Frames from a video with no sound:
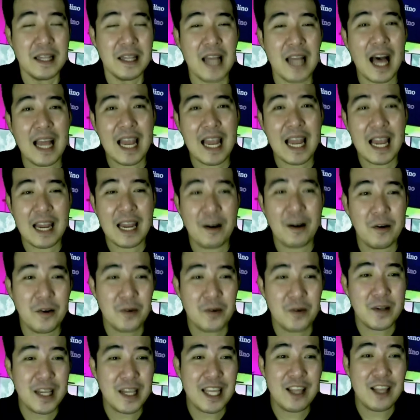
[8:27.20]
Naalala ko
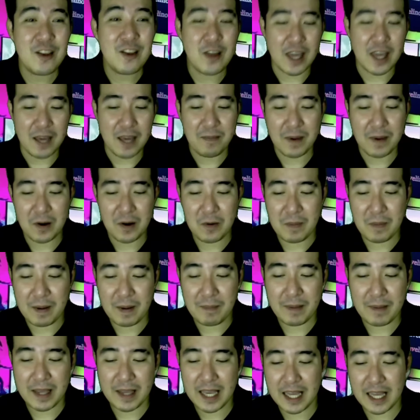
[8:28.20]
yung DJ, pag guma- may